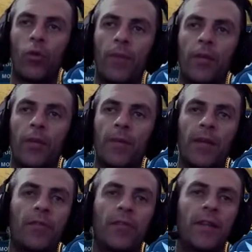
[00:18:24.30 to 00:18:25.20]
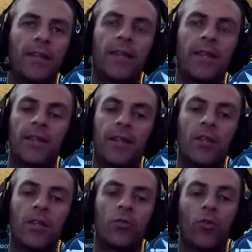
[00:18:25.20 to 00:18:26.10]
por exemplo, aqui as fazendas
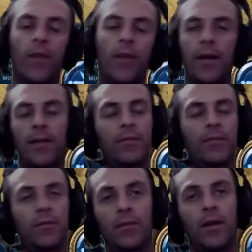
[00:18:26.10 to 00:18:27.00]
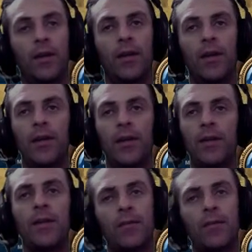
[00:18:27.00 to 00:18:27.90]
aqui, é domar, né?
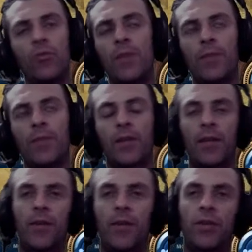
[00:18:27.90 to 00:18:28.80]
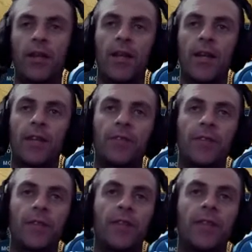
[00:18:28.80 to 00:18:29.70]
É, é, domar praticamente, né? Criar as
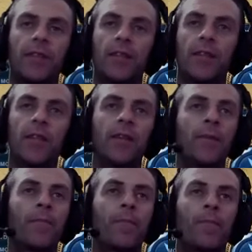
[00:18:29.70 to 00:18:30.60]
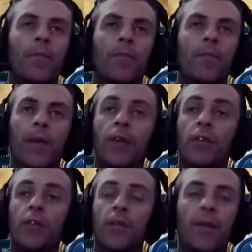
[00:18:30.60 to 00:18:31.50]
fazendas aqui, pegar
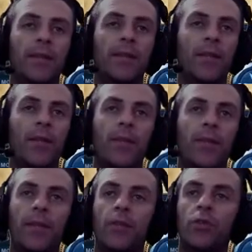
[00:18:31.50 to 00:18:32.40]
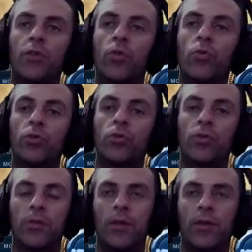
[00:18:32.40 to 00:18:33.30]
os animais também para ter os recursos
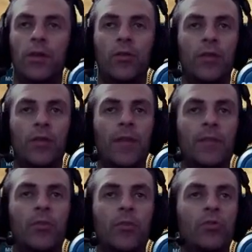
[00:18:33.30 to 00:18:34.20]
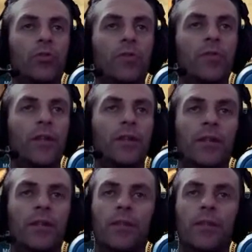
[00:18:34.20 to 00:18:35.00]
que os animais podem nos oferecer.